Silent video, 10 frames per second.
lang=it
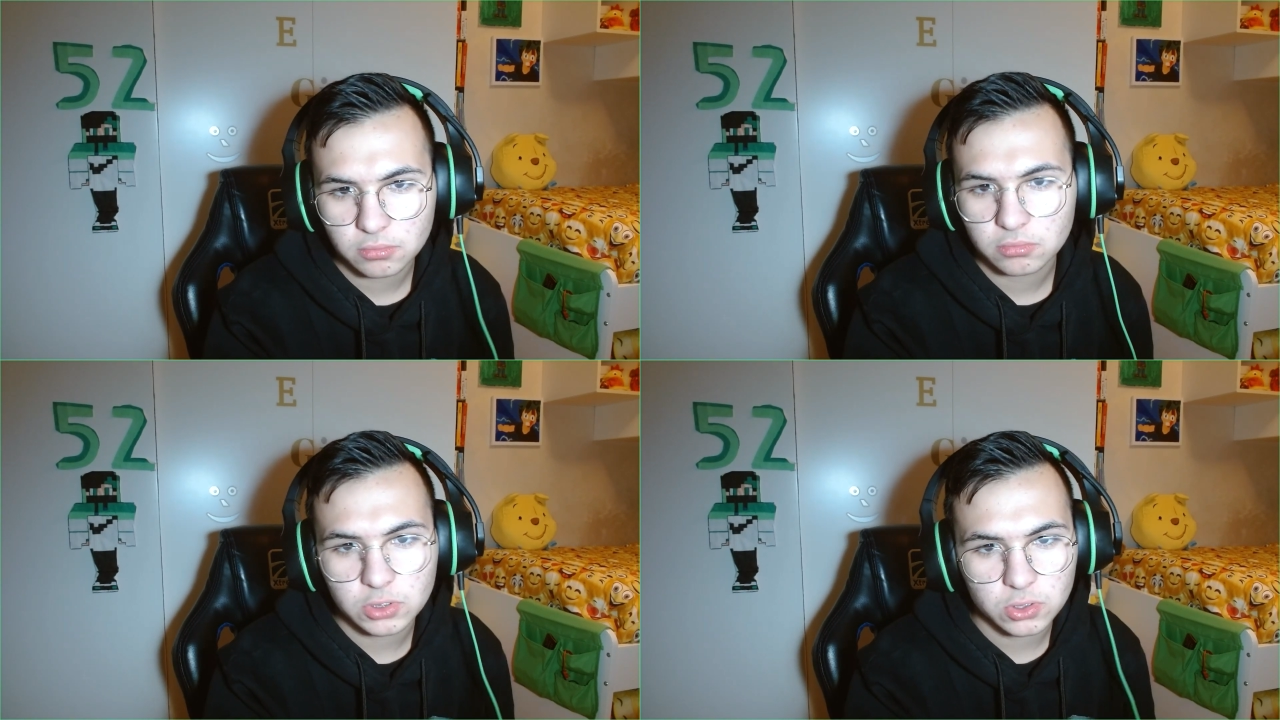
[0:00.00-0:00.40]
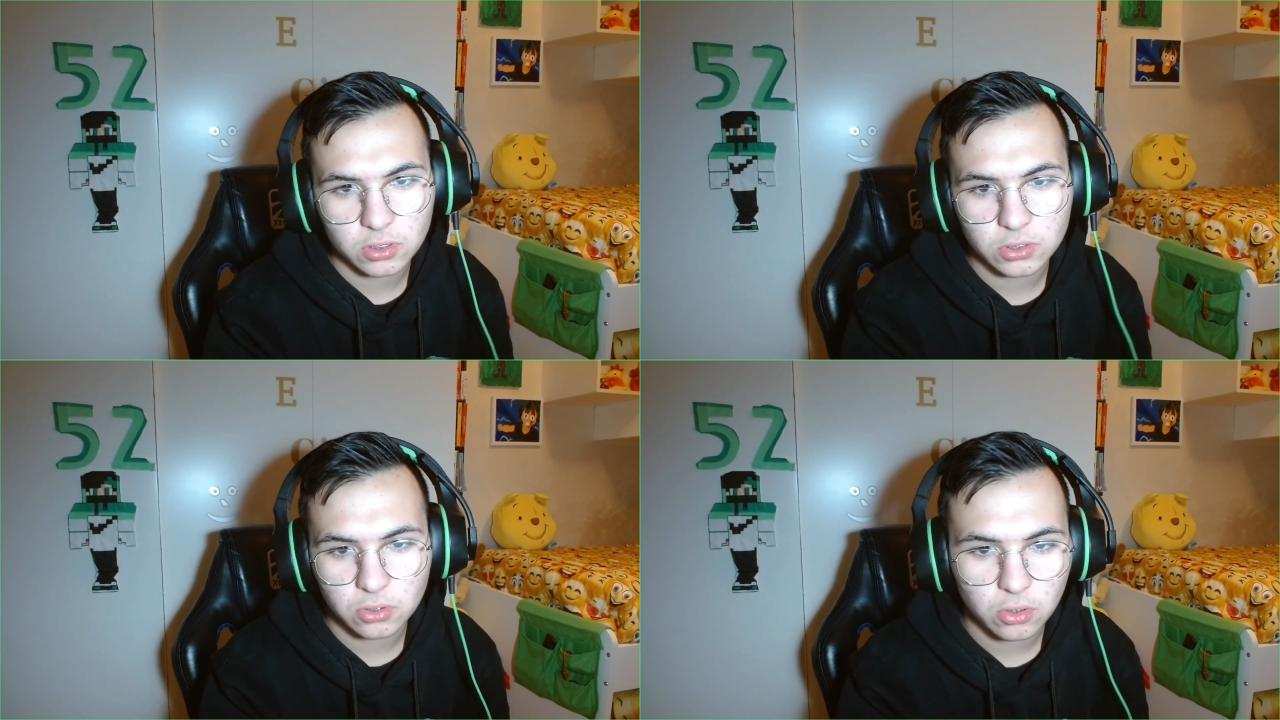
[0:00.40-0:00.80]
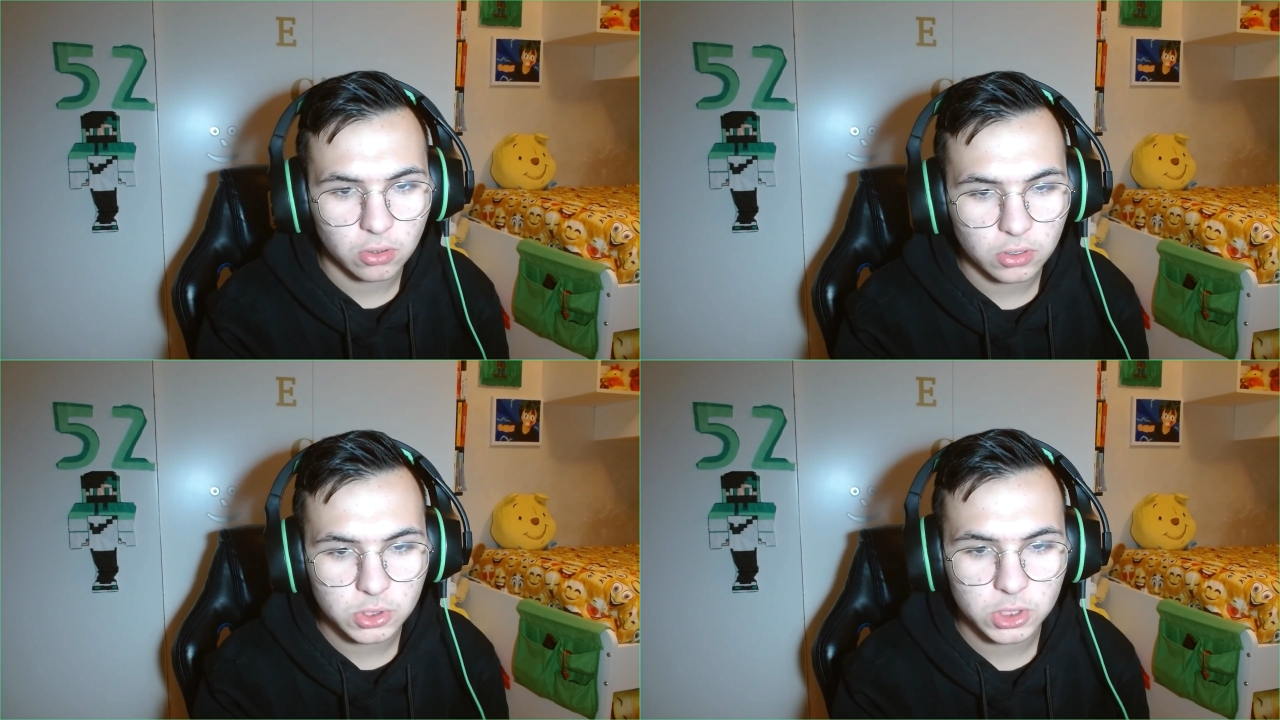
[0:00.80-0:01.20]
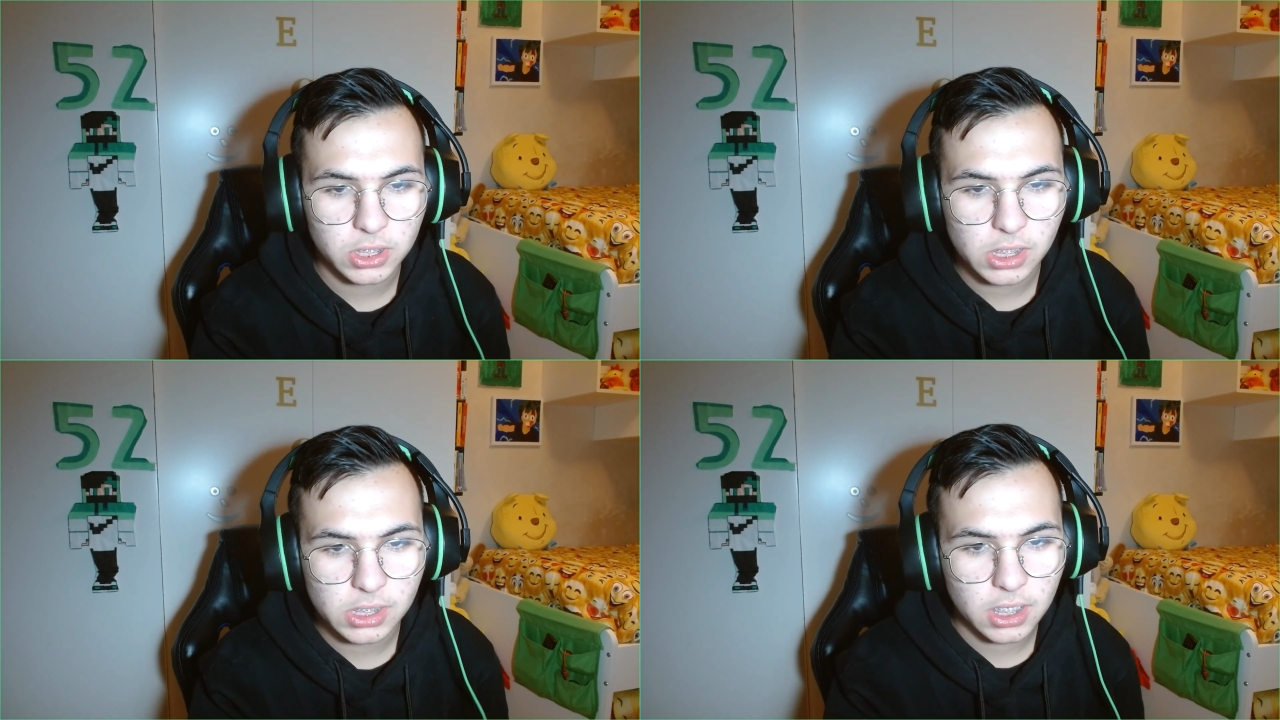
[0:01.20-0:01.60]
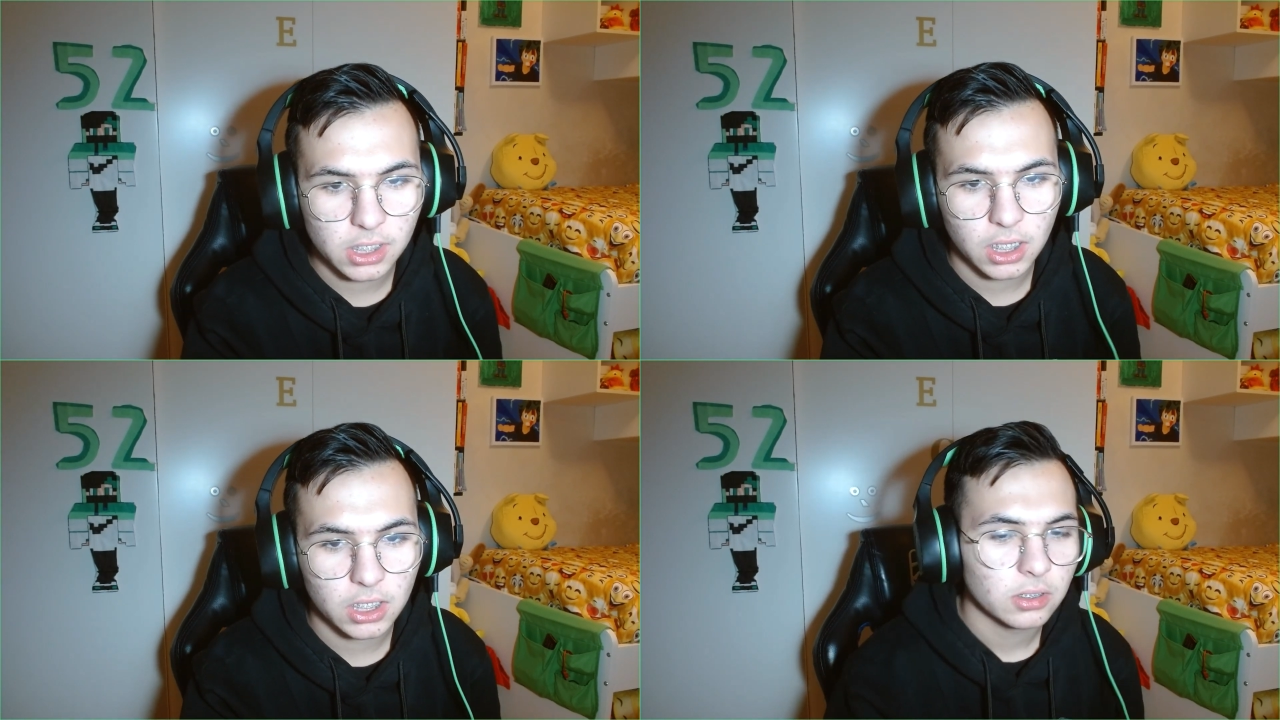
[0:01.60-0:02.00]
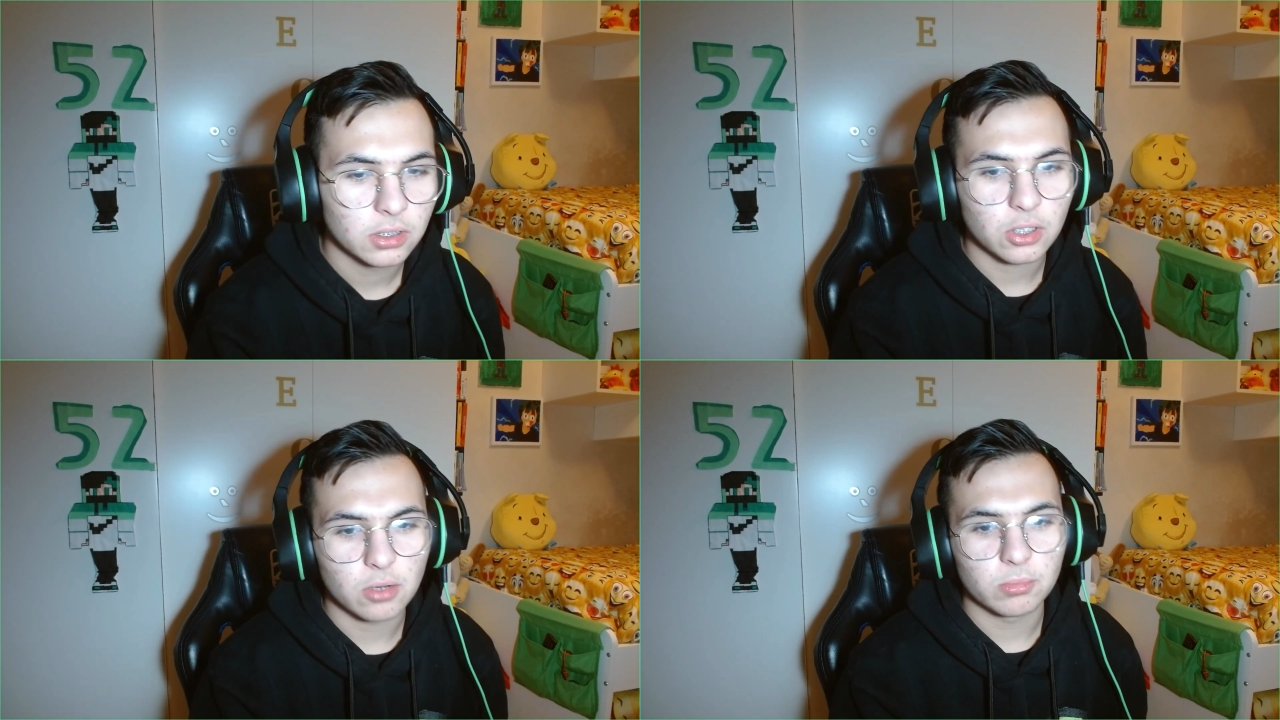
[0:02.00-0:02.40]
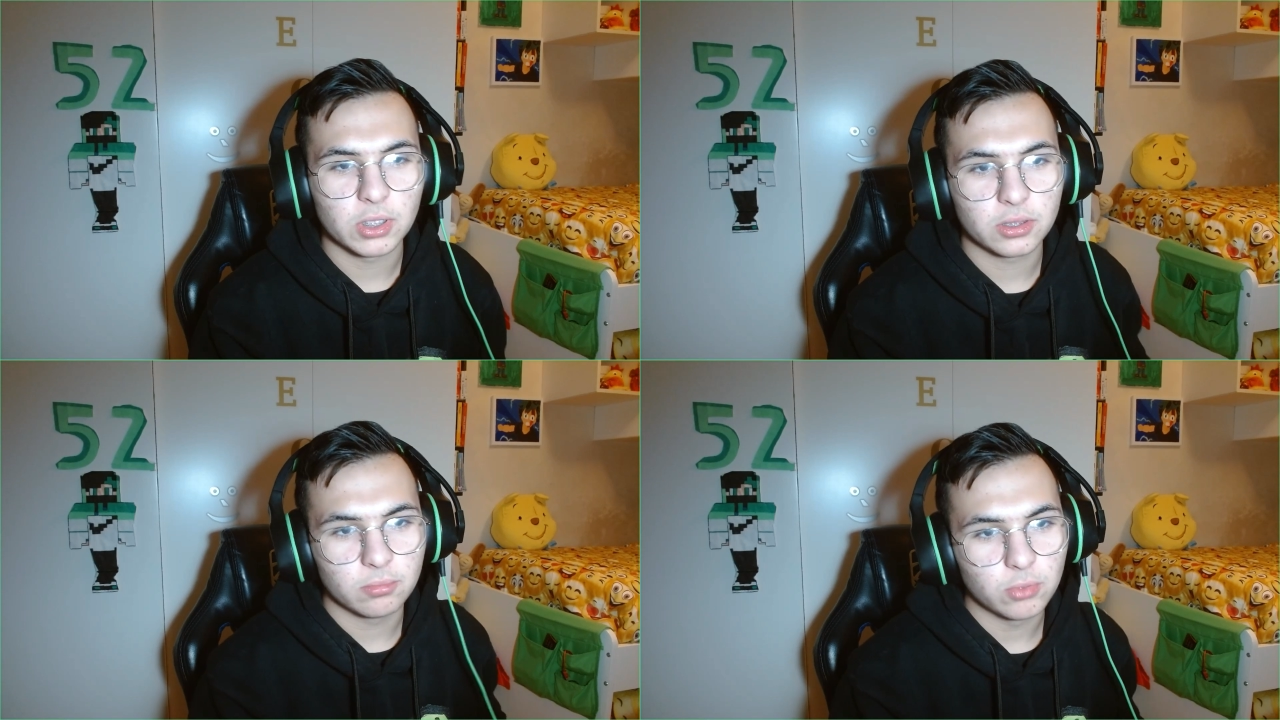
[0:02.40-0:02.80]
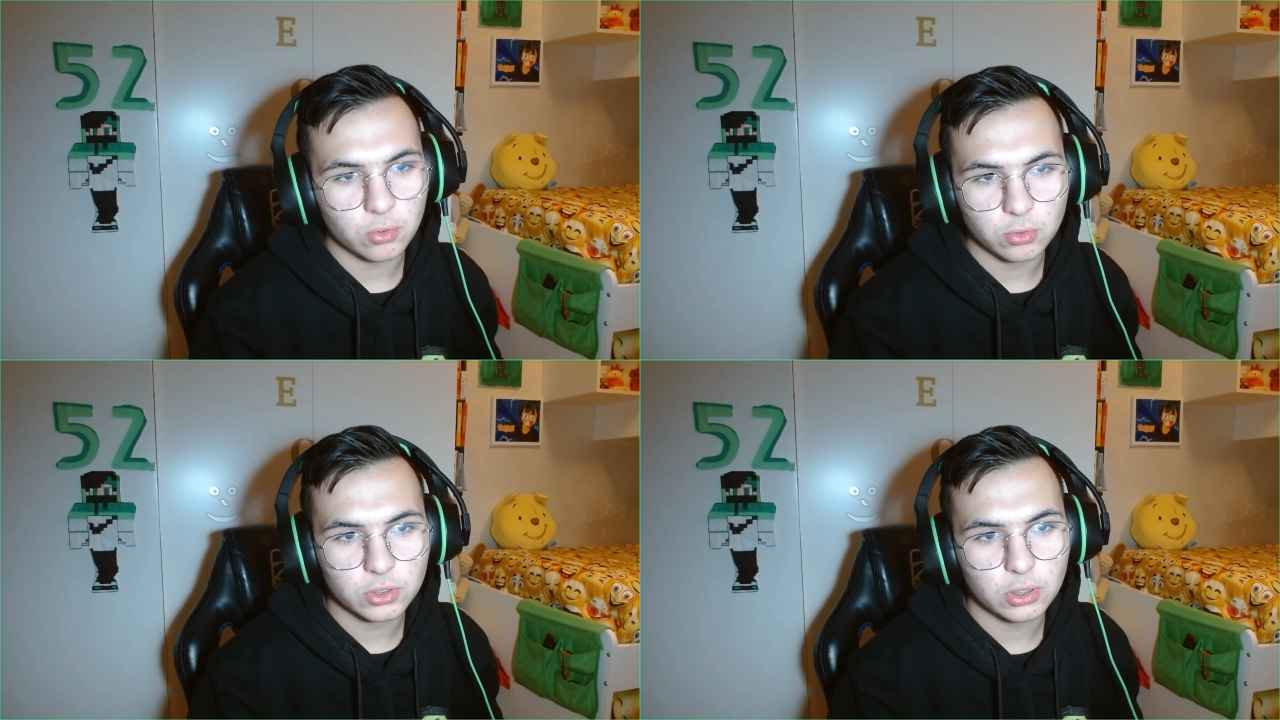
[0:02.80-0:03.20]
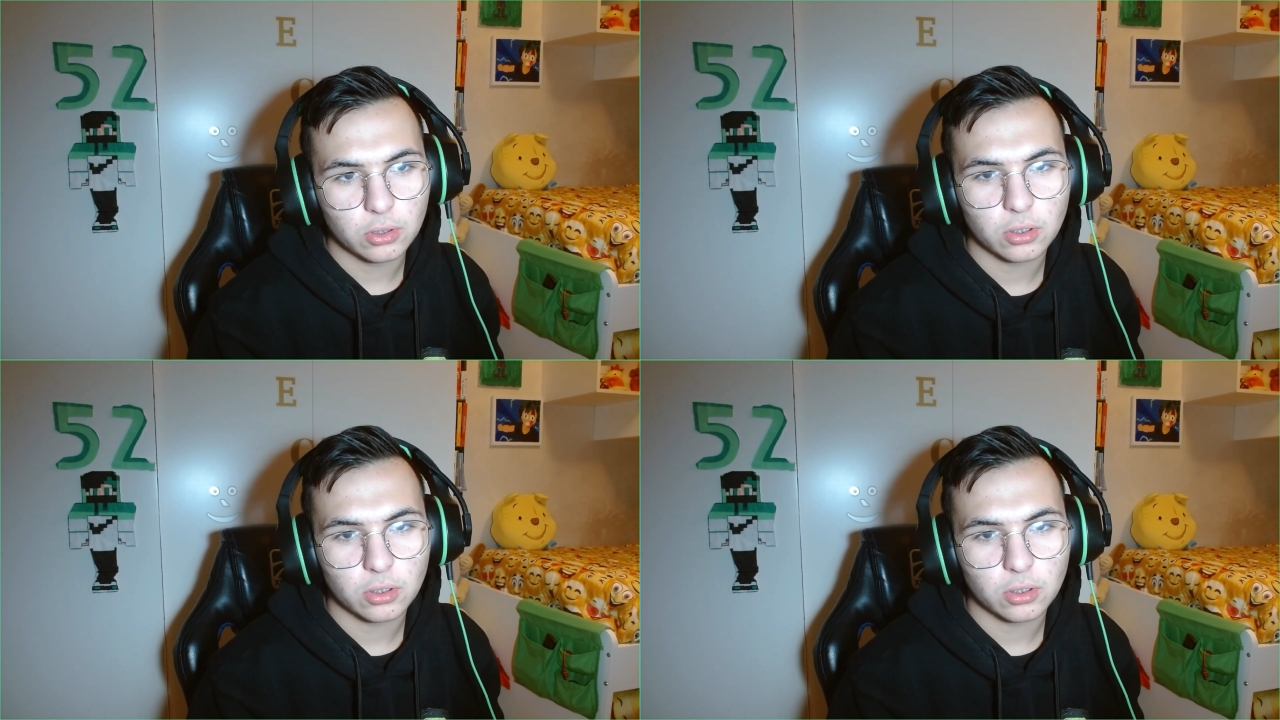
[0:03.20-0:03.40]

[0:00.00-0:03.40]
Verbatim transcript: di solito o in generale il canale i commenti brutti o,